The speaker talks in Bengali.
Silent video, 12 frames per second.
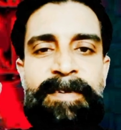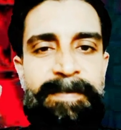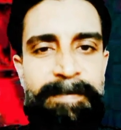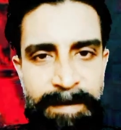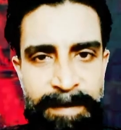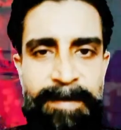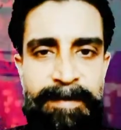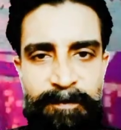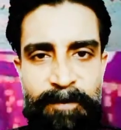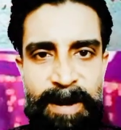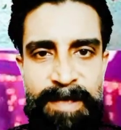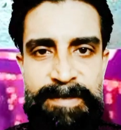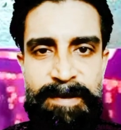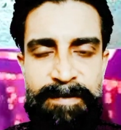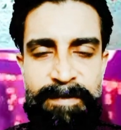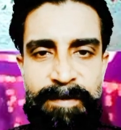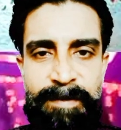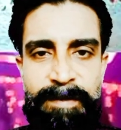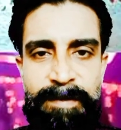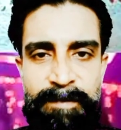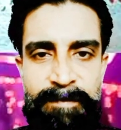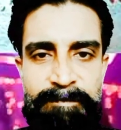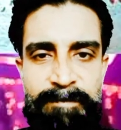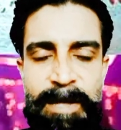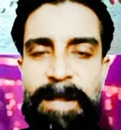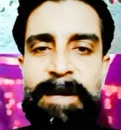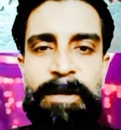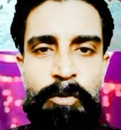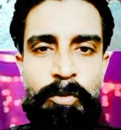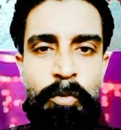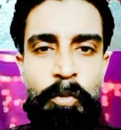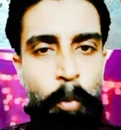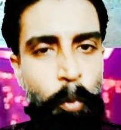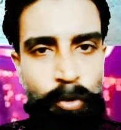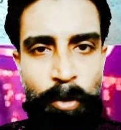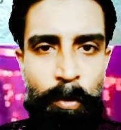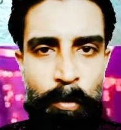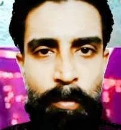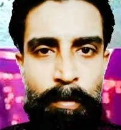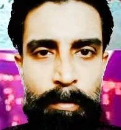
স্ত্রী ফ্র্যাঞ্চাইজির সাথে তারা কিন্তু কোথাও